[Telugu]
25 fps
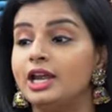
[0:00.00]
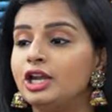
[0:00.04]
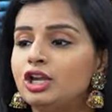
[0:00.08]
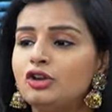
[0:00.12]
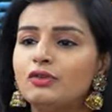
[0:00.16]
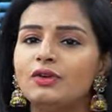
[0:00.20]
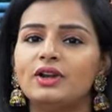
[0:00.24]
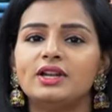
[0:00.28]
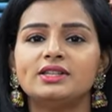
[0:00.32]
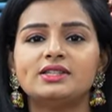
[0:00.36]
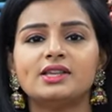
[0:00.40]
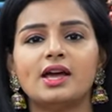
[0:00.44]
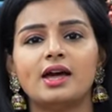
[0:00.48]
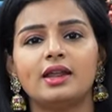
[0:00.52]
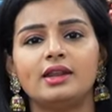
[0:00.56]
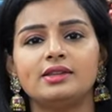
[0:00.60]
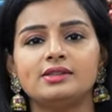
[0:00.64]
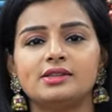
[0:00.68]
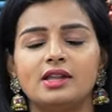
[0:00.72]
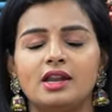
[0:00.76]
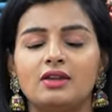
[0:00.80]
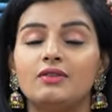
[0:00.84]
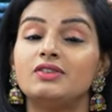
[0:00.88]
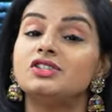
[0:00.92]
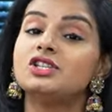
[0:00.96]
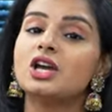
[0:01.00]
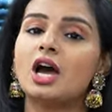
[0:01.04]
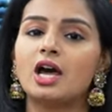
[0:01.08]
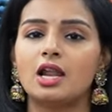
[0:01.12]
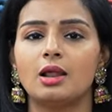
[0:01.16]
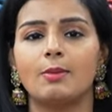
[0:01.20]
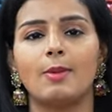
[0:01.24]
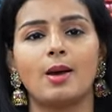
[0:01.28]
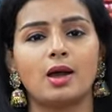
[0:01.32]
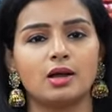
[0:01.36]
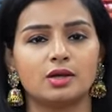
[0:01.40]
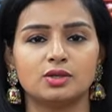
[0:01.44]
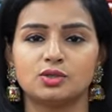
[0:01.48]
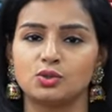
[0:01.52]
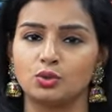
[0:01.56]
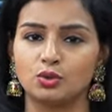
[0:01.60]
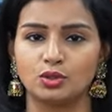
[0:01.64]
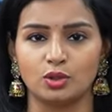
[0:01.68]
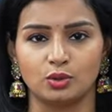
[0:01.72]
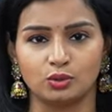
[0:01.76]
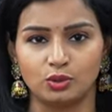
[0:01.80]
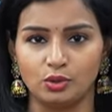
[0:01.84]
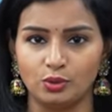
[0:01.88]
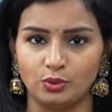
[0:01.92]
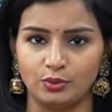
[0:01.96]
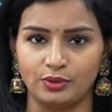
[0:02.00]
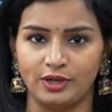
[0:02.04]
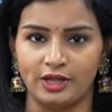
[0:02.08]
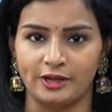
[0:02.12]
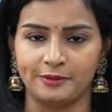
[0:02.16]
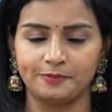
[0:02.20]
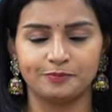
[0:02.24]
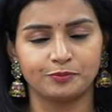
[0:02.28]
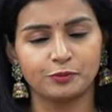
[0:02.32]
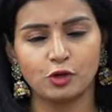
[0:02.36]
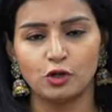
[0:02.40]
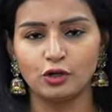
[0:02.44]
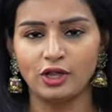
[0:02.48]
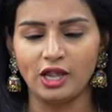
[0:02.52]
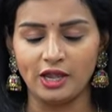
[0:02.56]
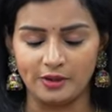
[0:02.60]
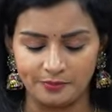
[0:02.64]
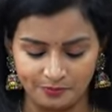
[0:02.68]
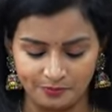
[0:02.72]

ఇటువంటి శారీస్ అనేవి చాలా బాగా సూట్ అవుతూ ఉంటాయి ఓకే